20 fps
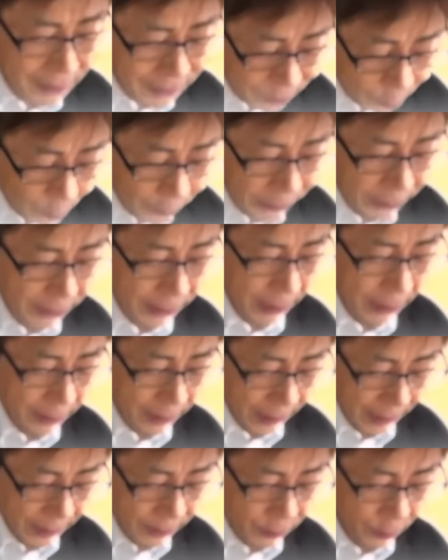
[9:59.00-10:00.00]
悔のほ
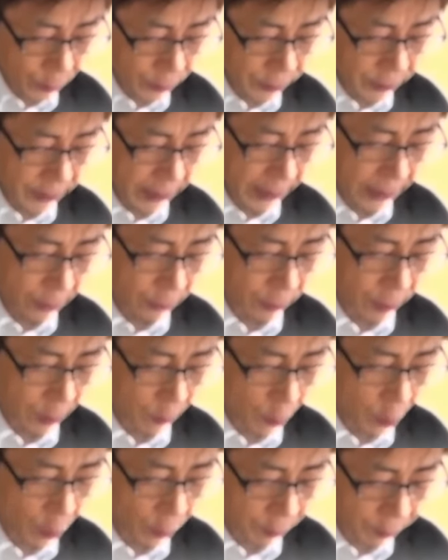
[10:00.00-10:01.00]
かはない
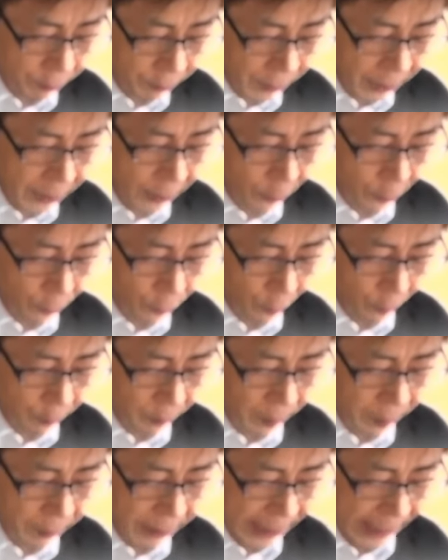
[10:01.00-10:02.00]

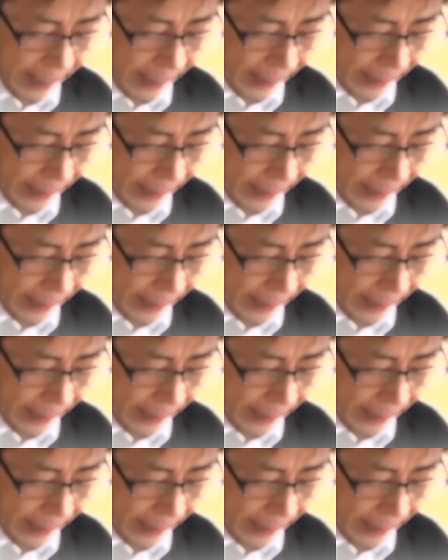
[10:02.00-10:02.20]
昨べは